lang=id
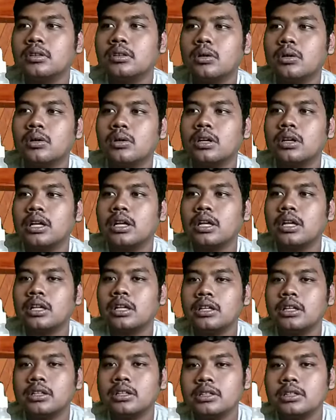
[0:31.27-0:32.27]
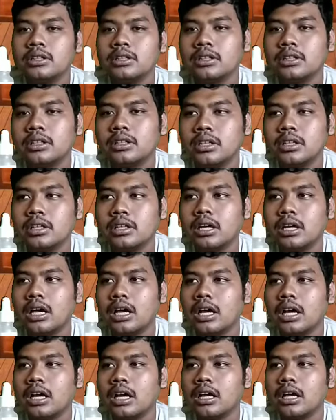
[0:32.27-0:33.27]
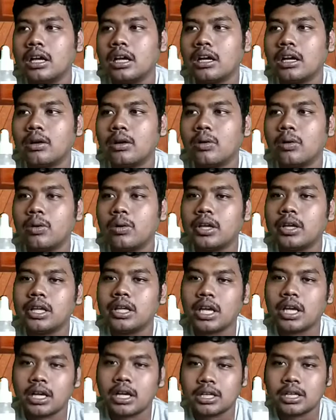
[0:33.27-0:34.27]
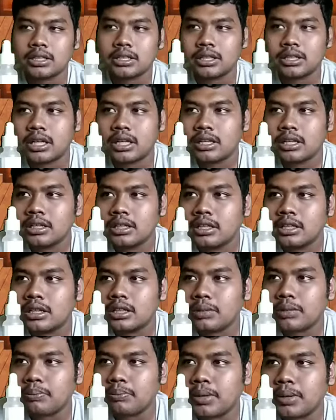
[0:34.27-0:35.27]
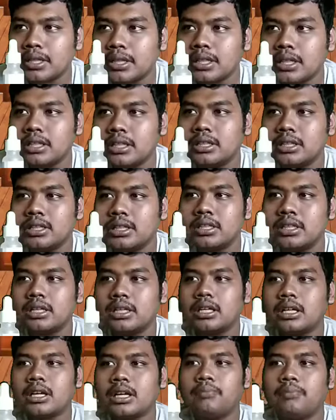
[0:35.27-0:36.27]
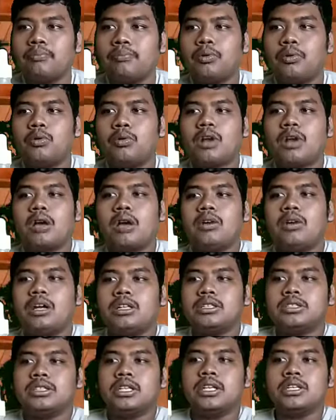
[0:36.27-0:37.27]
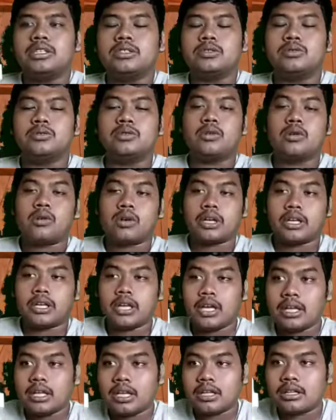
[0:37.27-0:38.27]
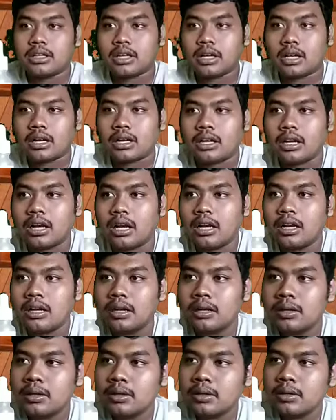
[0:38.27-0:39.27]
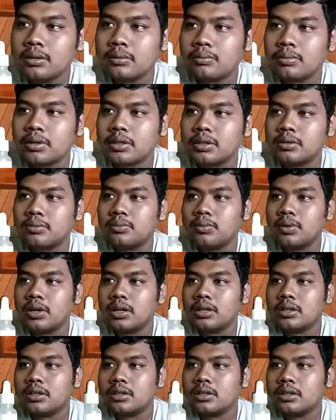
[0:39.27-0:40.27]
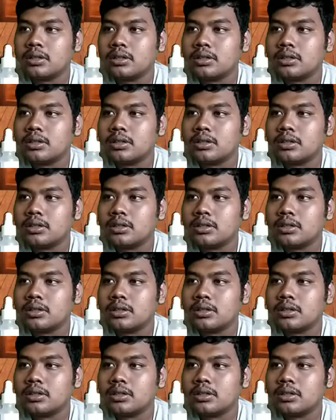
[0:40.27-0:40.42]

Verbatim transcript: oleh negara Korea guys ya tepatnya di kepulauan Jeju Korea yang terkenal penyembuhan